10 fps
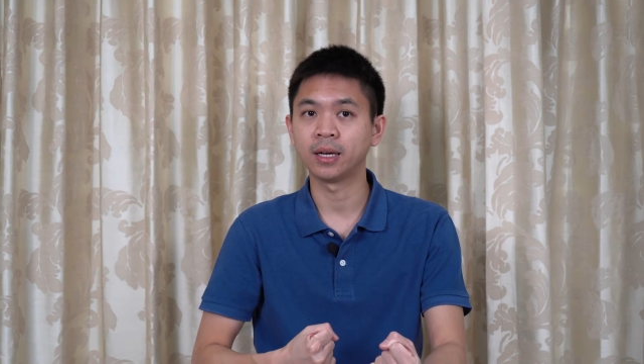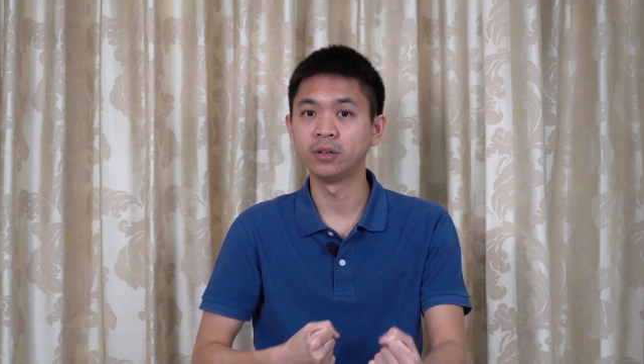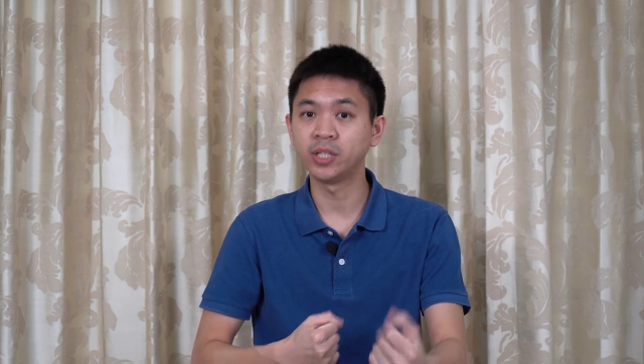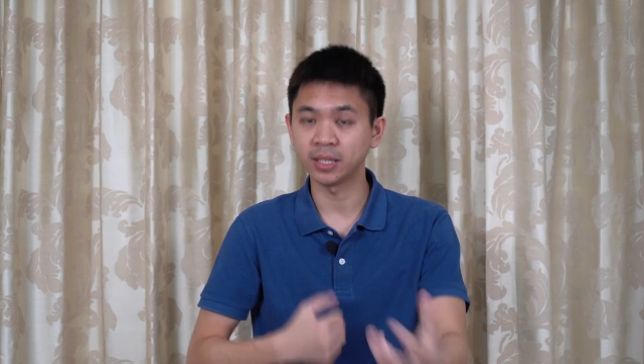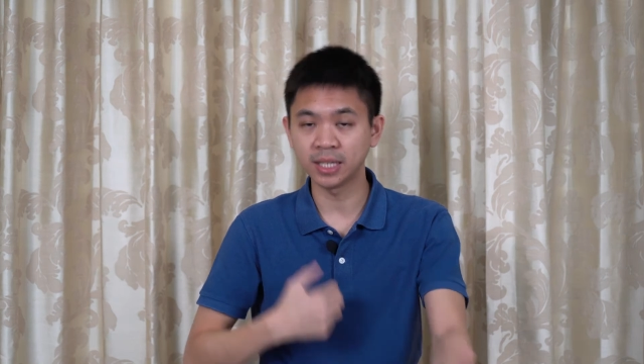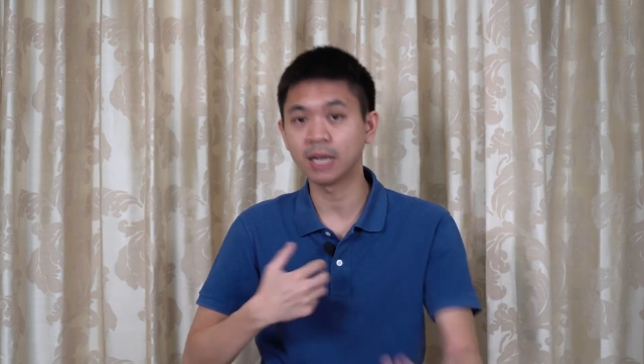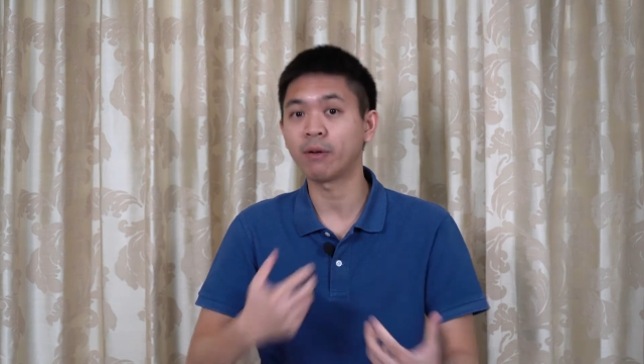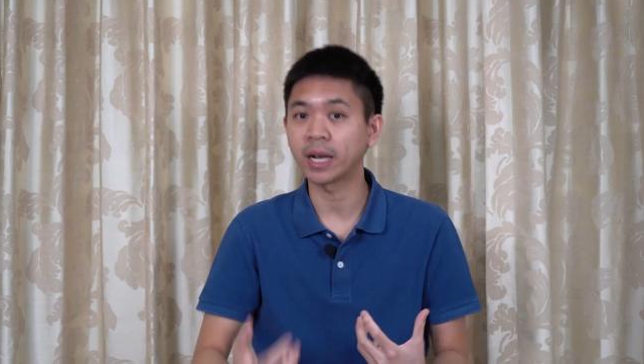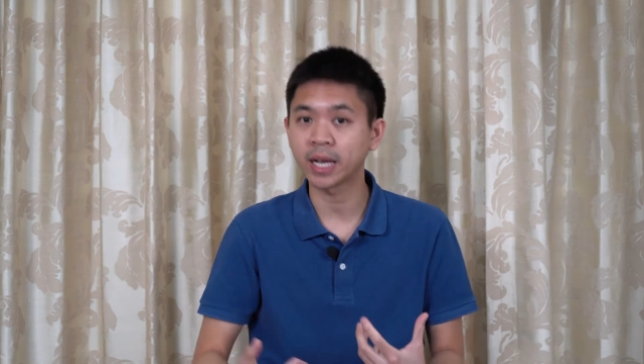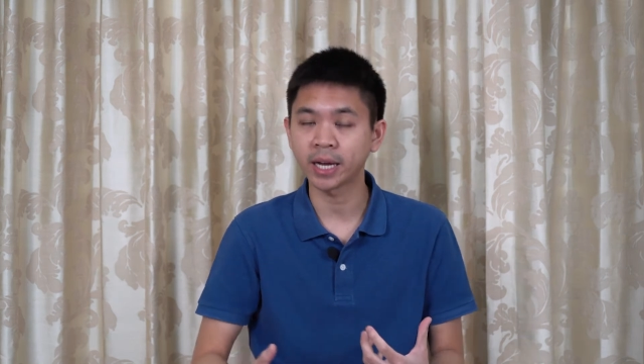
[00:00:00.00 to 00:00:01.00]
รู้สึกดีระ
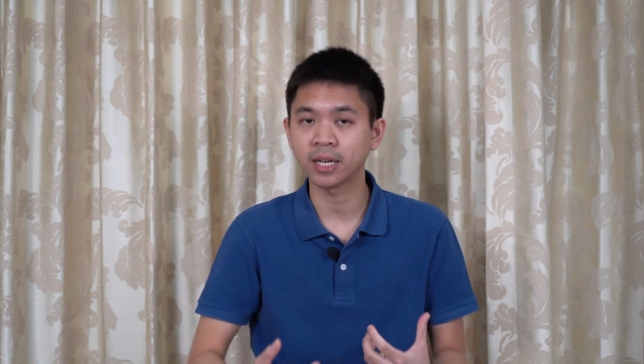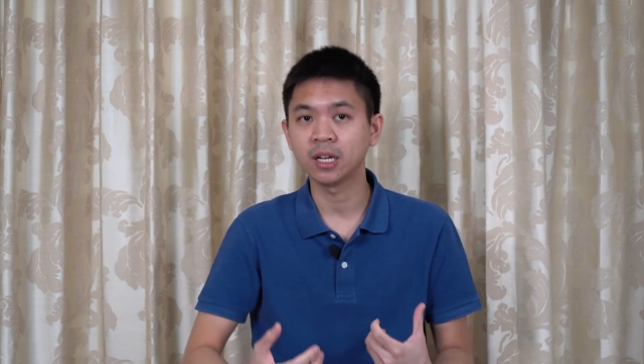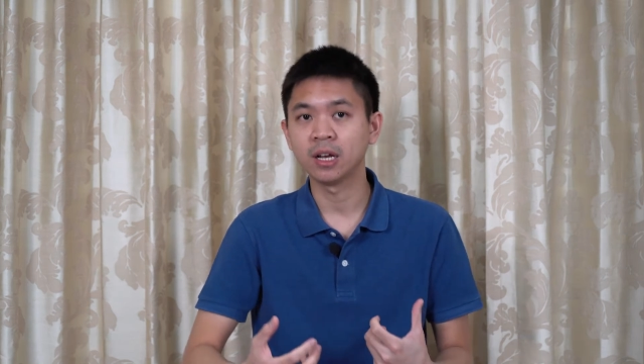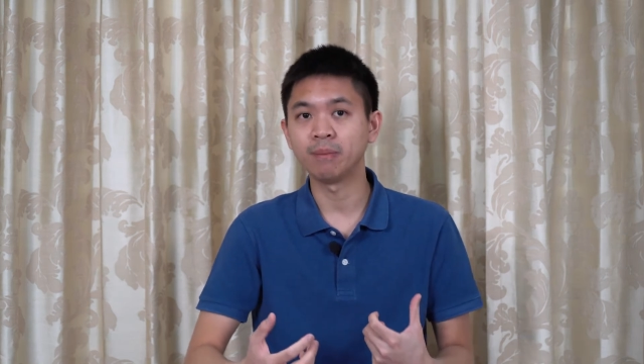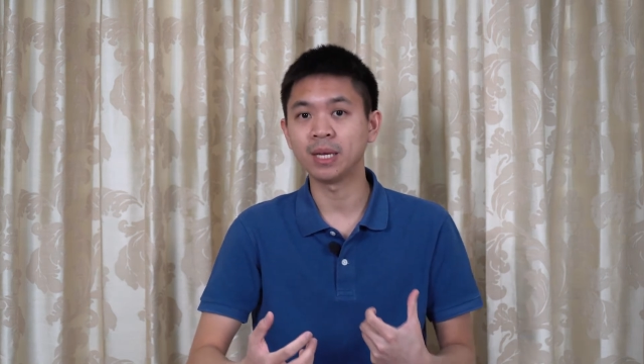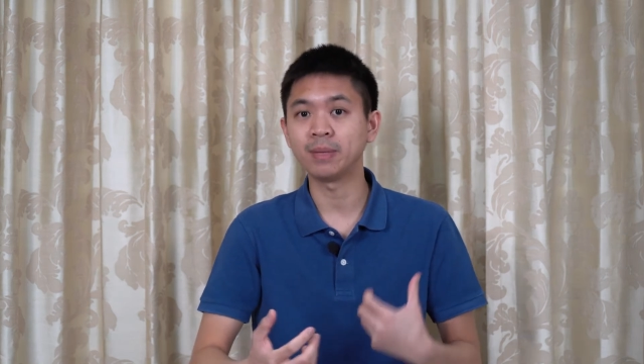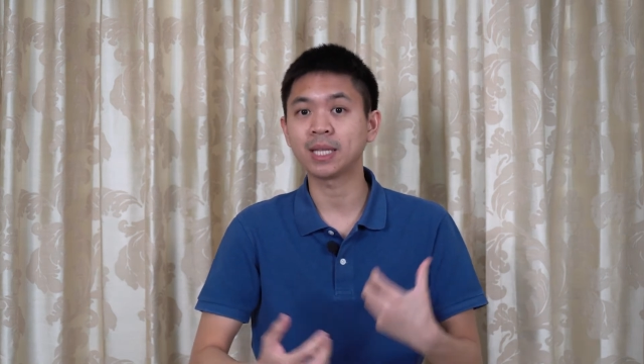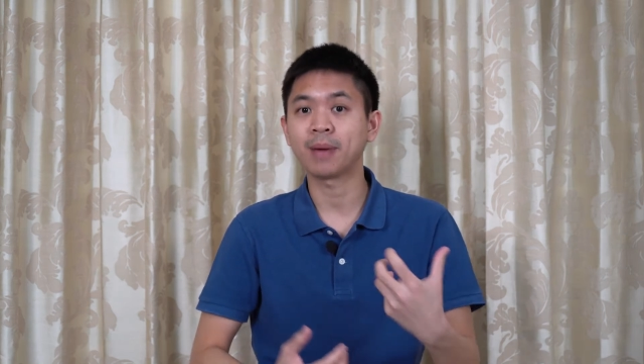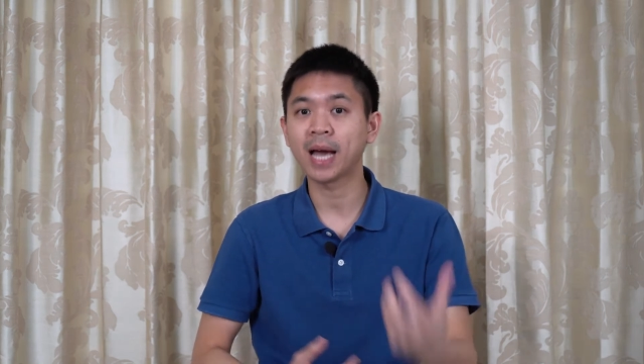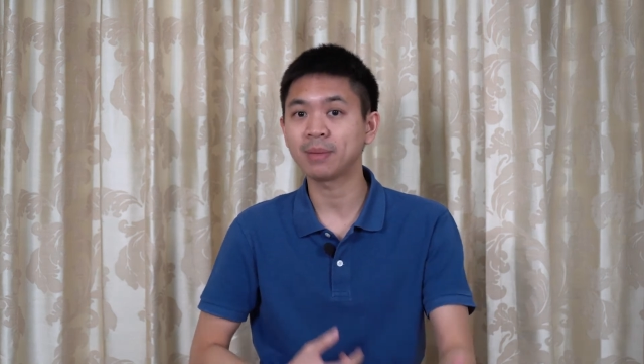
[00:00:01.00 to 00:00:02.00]
หว่างกันมีมิ
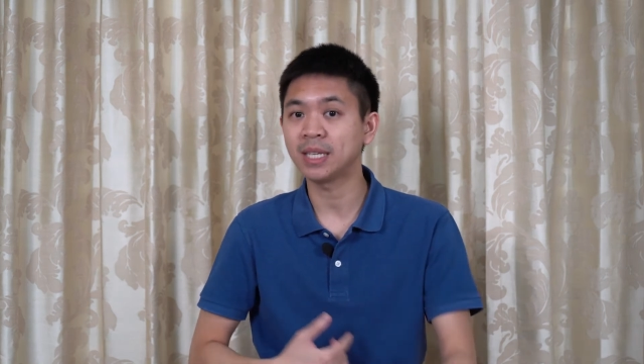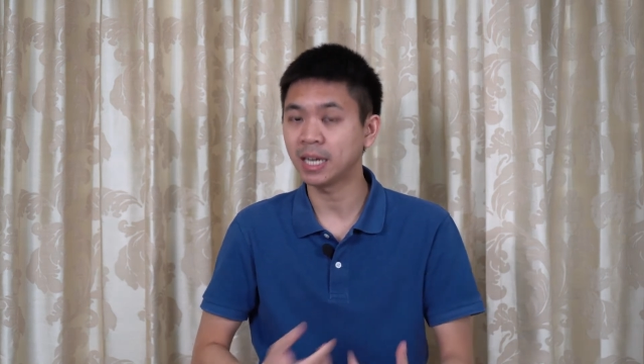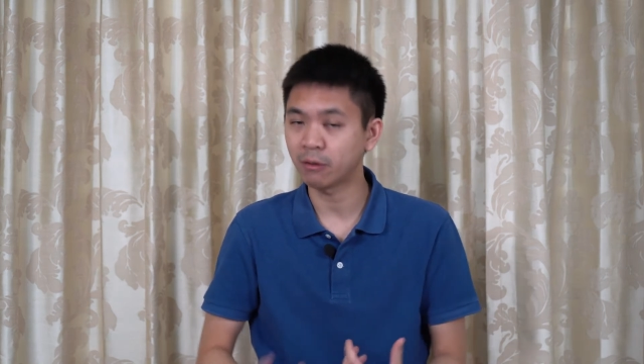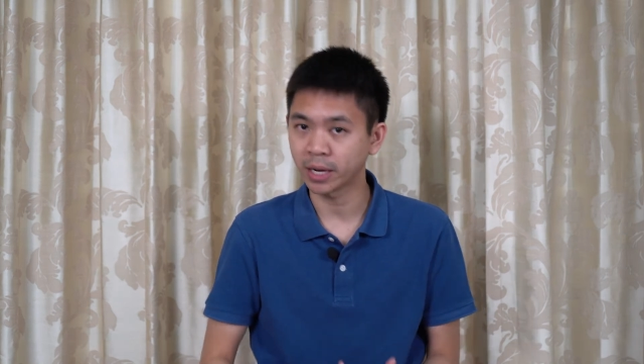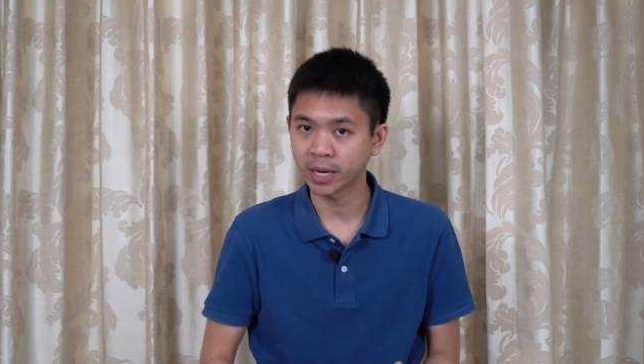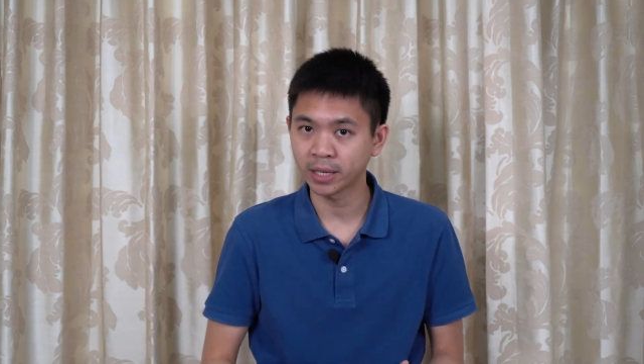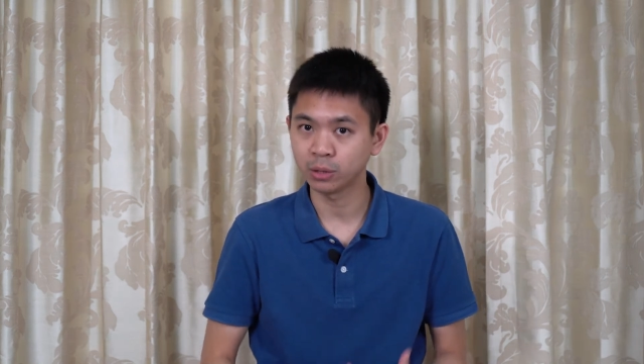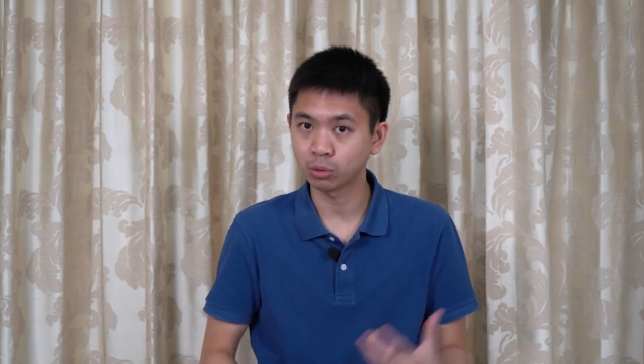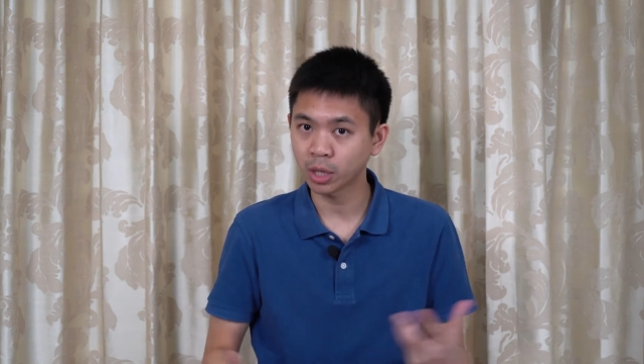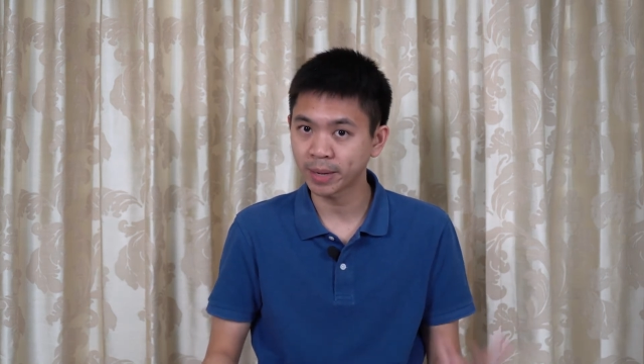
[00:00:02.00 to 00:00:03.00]
ตรภาพที่ดีระหว่างกัน
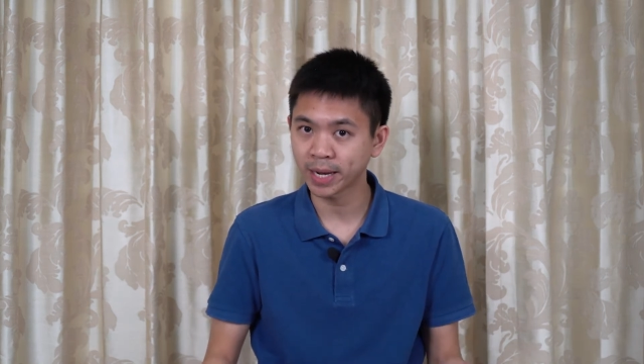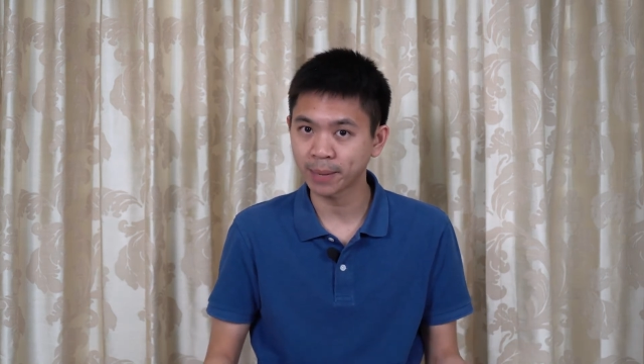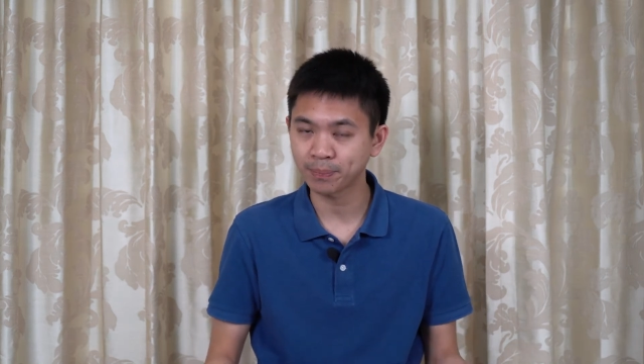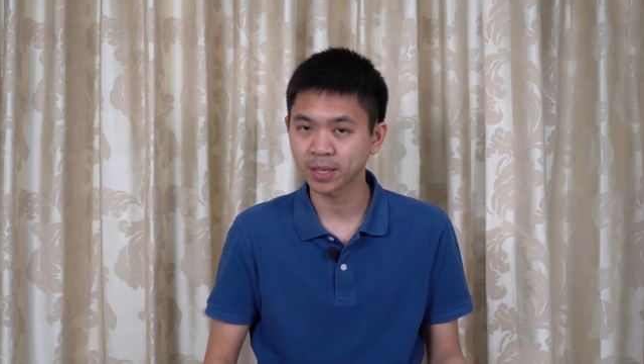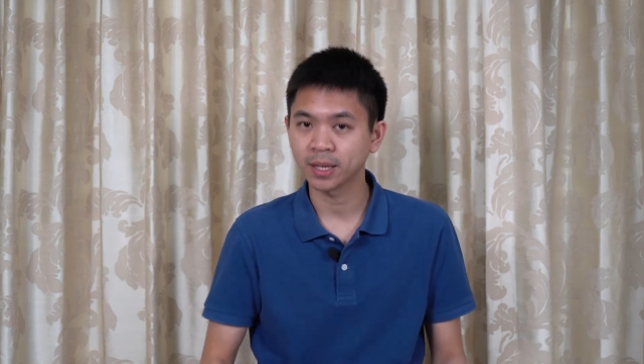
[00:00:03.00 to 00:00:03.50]
ถูกต้องไหมครับ